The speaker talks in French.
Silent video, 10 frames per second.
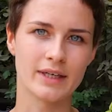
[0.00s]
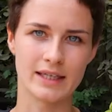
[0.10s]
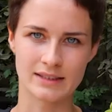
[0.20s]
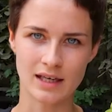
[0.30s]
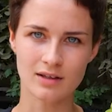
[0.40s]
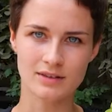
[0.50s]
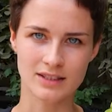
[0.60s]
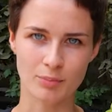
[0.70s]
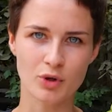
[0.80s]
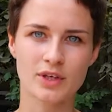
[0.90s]
Et ça,
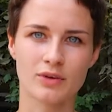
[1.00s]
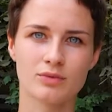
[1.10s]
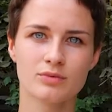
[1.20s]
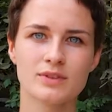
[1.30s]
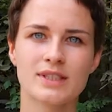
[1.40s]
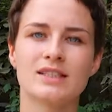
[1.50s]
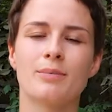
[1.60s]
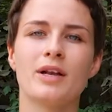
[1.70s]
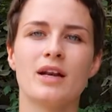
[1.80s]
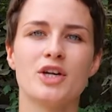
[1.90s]
ça porte un nom, ça
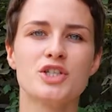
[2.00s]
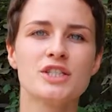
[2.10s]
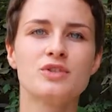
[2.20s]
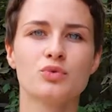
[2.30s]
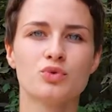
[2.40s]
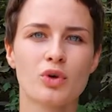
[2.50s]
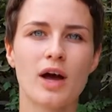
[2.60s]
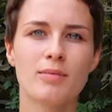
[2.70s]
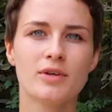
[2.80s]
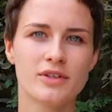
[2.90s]
s'appelle la gestion
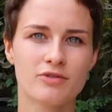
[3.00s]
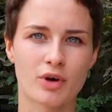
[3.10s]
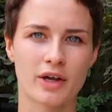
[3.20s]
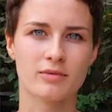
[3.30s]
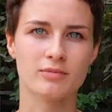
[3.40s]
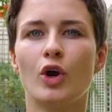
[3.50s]
durable des forêts.